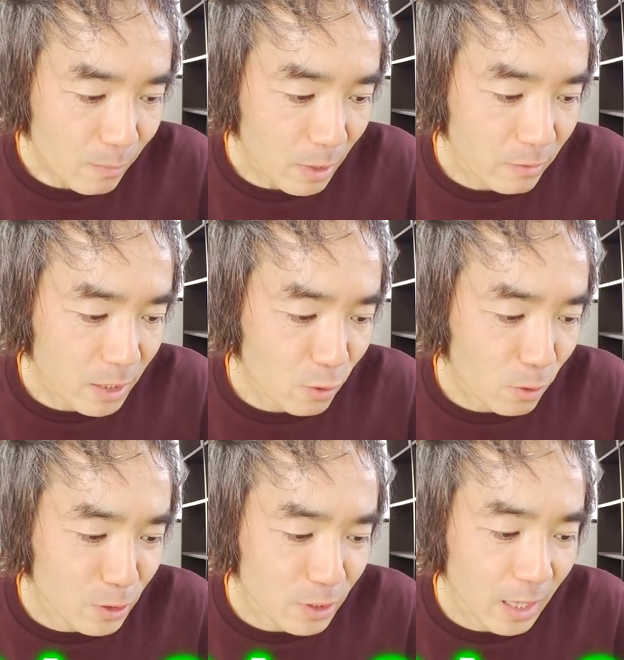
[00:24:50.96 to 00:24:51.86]
まあ、ウエスト
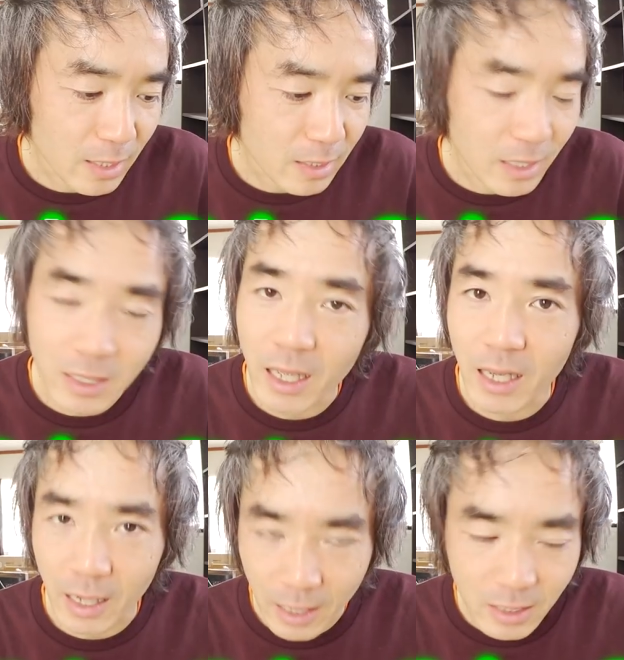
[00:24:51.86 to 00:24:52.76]
68センチで
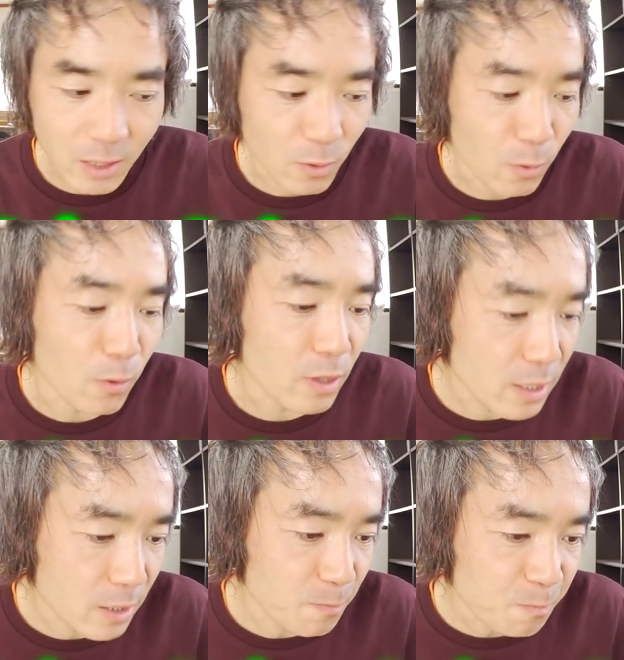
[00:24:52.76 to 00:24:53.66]
変化なしってところ
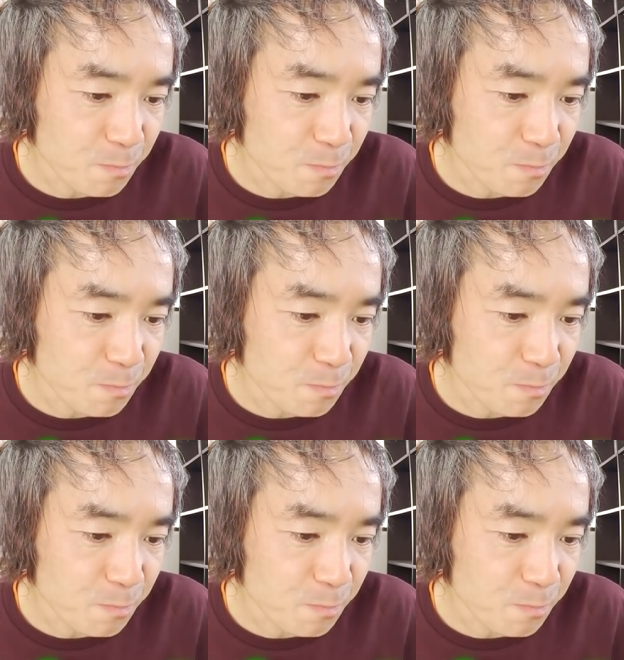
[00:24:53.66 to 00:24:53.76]
です。